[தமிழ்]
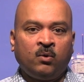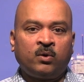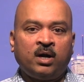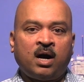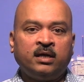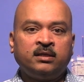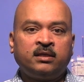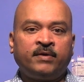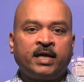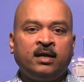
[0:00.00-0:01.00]
ஒரு நாடு
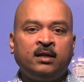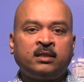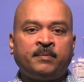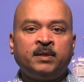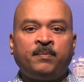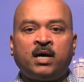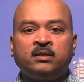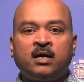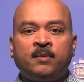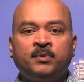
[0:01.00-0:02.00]
என்ற வகையில் தமது
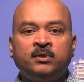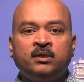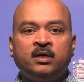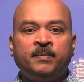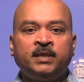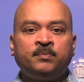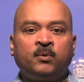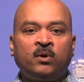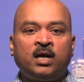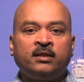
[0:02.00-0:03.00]
பாதுகாப்பு எமது
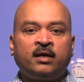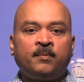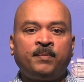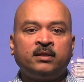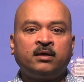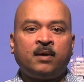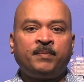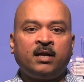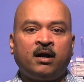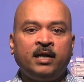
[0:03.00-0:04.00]
பொருளாதார
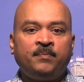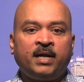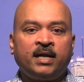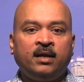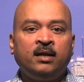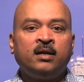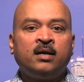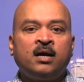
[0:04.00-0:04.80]
பாதுகாப்பின் அடிப்படையில்